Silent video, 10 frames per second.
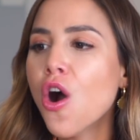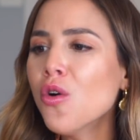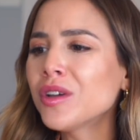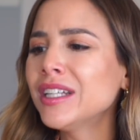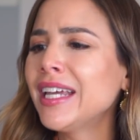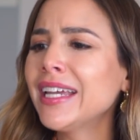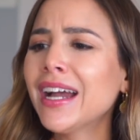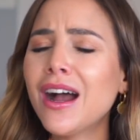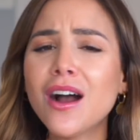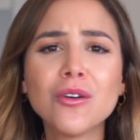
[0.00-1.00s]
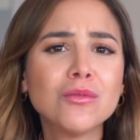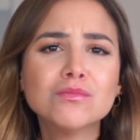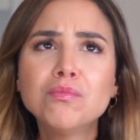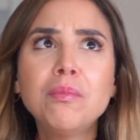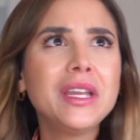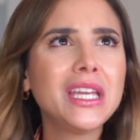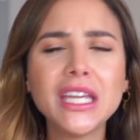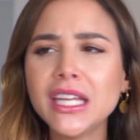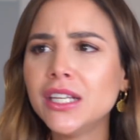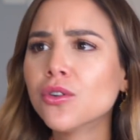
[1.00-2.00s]
ou que tenha algum
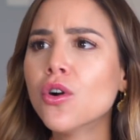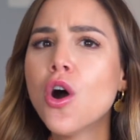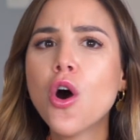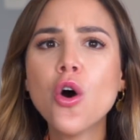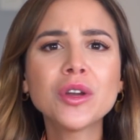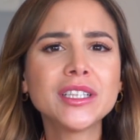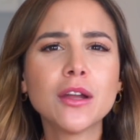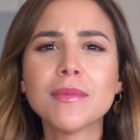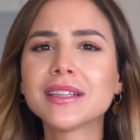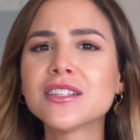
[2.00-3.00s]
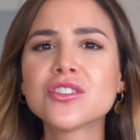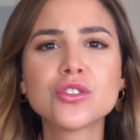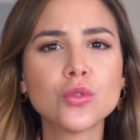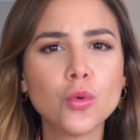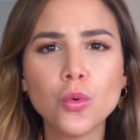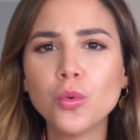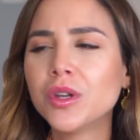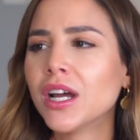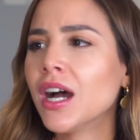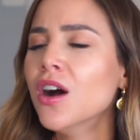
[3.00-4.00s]
brilho, ou que tenha uma
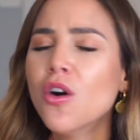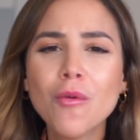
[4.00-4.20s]
textura,